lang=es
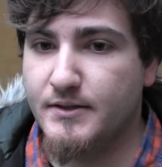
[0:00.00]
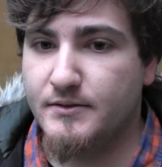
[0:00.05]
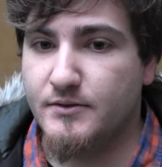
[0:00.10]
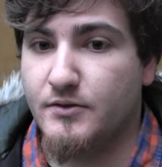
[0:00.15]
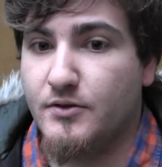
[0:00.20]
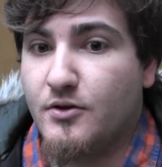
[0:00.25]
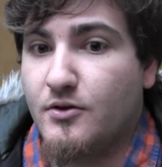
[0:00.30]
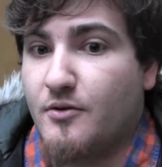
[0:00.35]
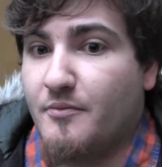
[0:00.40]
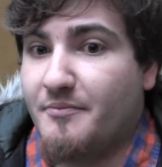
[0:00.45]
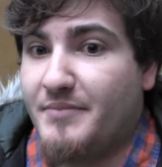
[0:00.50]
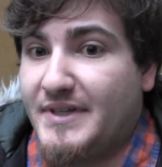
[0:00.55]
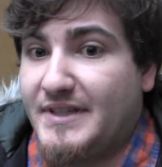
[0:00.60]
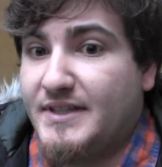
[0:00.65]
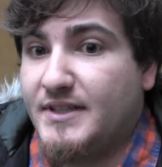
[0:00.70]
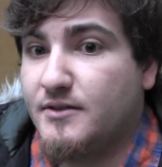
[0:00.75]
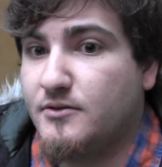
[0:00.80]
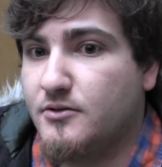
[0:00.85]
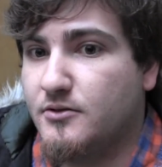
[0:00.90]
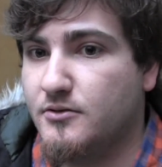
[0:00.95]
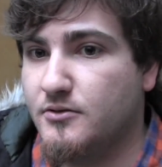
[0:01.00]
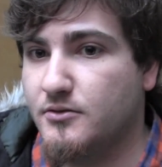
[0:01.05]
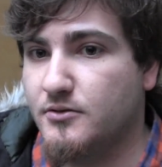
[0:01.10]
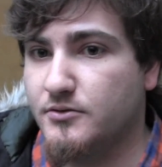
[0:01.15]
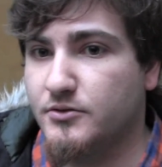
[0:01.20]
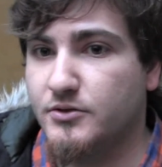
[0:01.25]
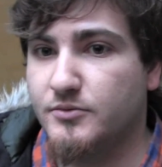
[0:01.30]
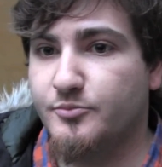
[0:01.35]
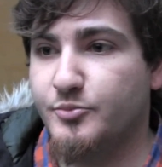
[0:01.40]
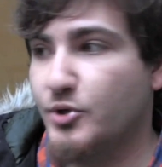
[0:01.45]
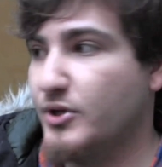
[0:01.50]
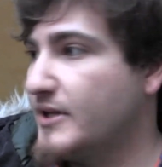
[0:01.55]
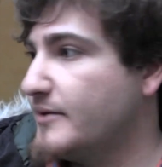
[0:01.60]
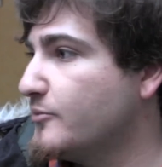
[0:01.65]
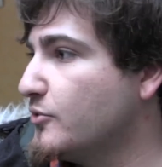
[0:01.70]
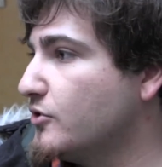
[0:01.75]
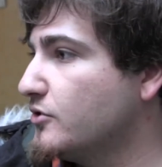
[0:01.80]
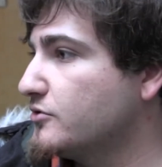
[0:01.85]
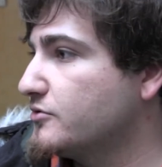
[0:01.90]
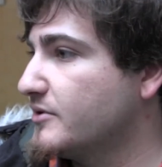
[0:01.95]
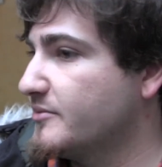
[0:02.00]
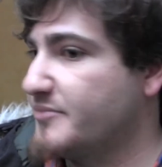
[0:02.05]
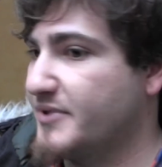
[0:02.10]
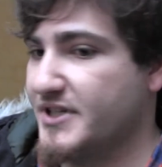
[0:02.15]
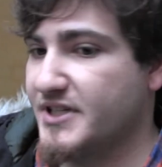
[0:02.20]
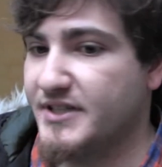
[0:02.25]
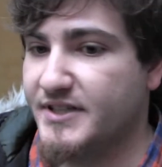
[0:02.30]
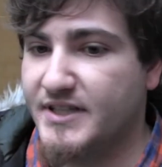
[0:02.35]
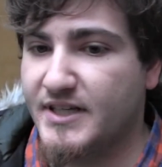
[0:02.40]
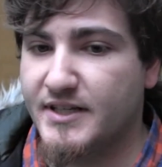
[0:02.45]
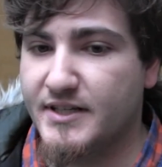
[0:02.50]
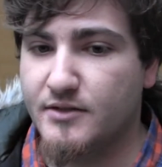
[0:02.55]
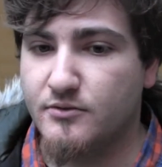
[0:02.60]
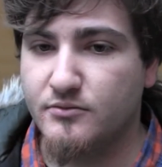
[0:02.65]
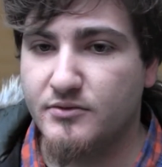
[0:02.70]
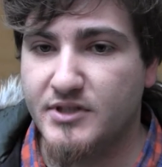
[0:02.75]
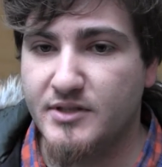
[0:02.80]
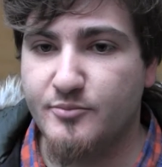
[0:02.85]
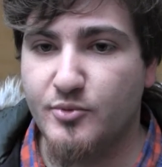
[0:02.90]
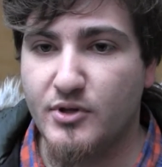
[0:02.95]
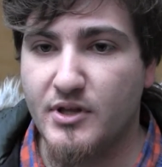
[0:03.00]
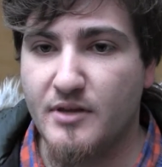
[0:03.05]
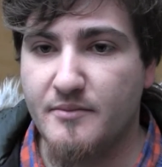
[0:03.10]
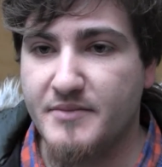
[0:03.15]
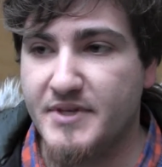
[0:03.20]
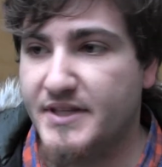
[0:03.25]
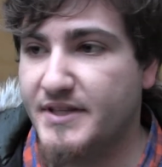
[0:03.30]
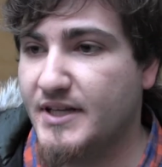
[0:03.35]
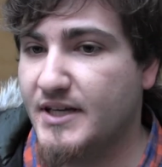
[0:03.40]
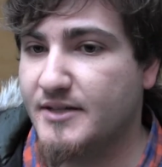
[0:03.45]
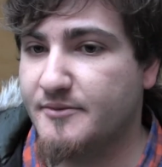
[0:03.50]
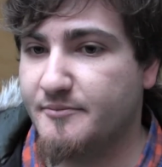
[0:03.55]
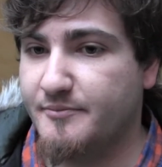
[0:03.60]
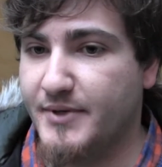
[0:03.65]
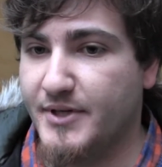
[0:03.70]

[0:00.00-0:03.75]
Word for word: no nos compete, no, no podemos presentar ningún tipo de enmienda,